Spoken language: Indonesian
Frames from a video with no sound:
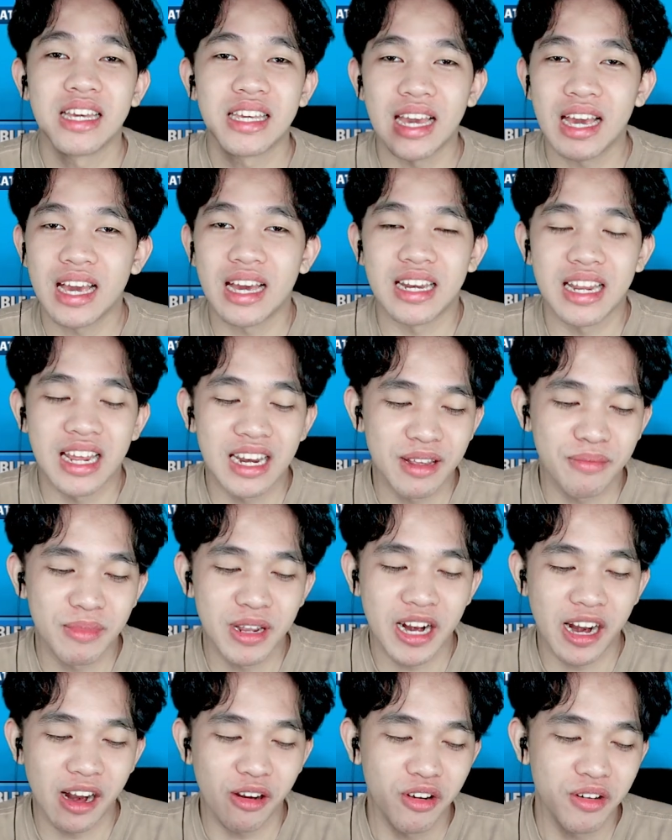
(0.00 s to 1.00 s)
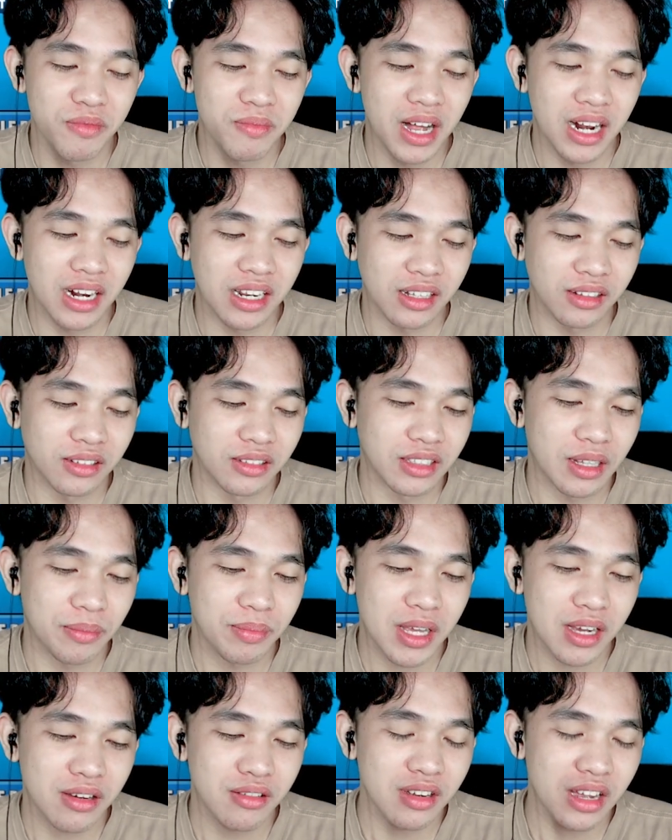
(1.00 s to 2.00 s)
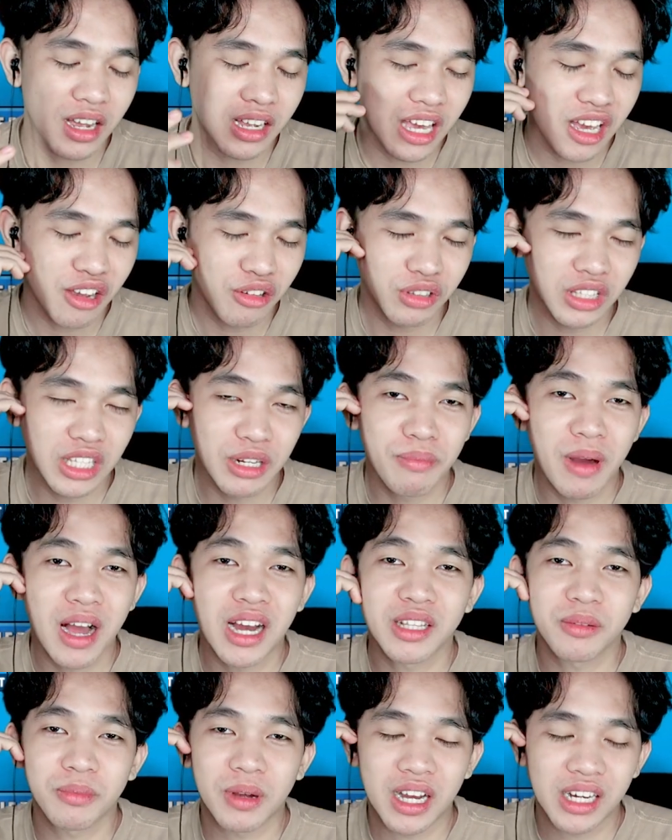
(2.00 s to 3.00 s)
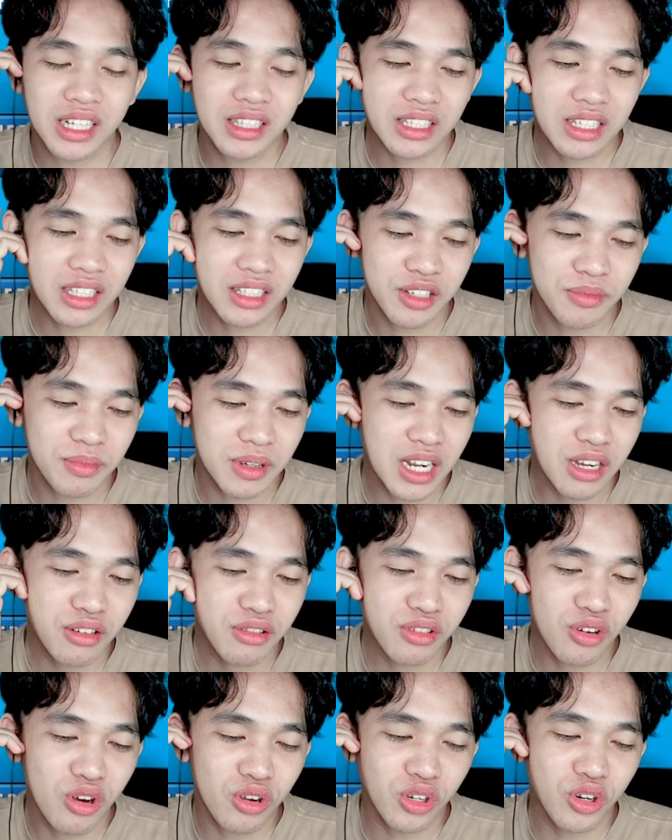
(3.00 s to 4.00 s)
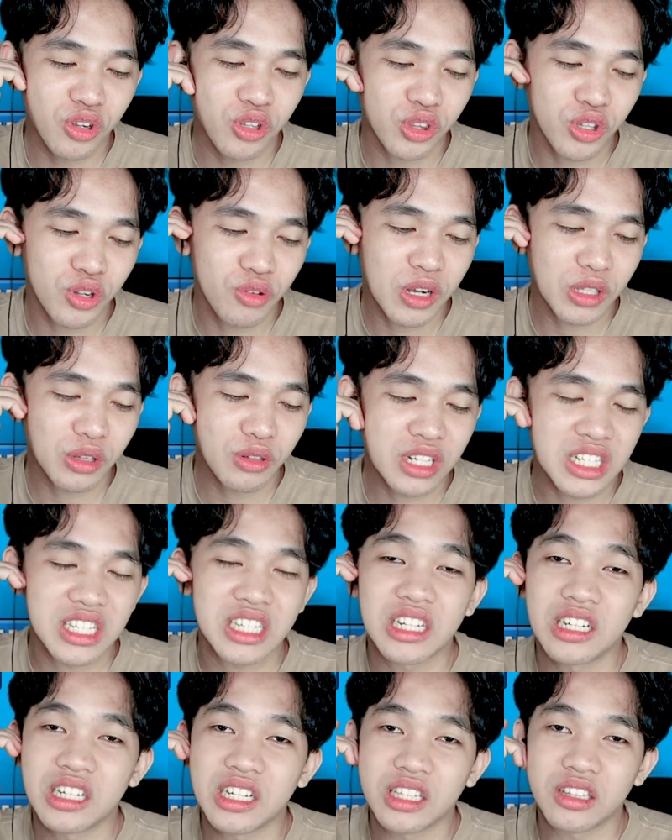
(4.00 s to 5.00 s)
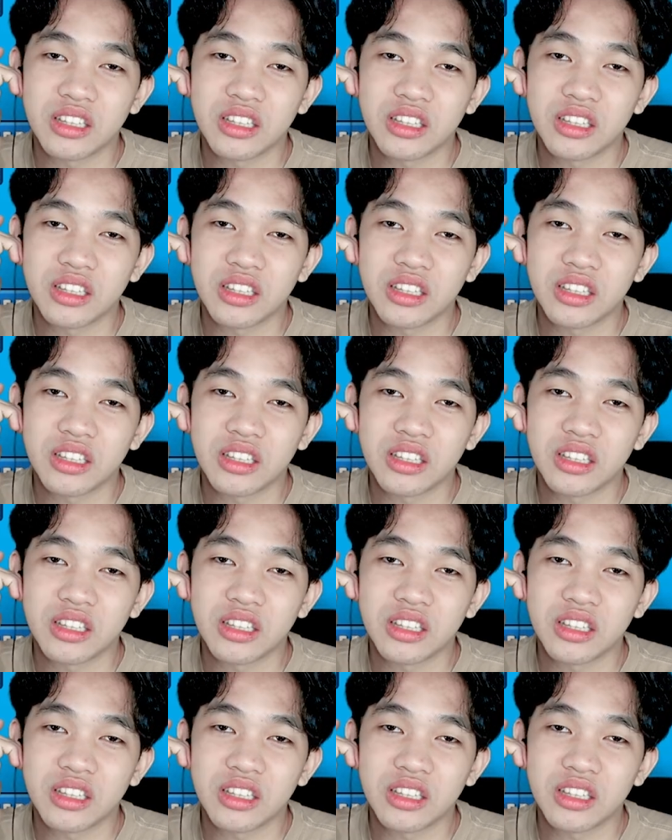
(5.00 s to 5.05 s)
ya, di anime Dragon Ball gitu tapi aku nggak ngikutin banget banget ya cuman aku nonton waktu kecil